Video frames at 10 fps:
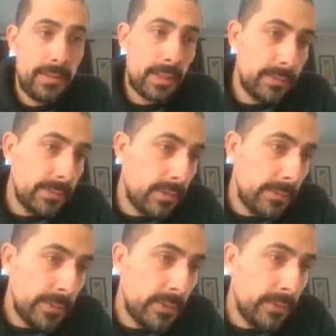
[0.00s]
así
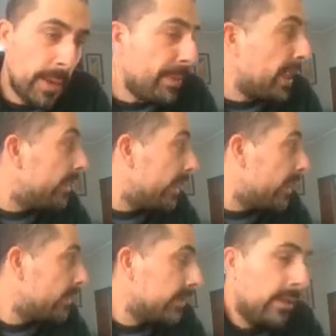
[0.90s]
como una
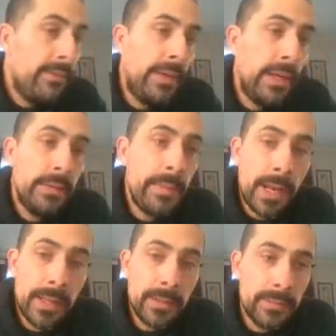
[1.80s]
piedra, no es ni buena ni
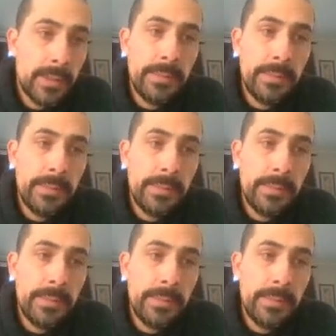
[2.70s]
mala.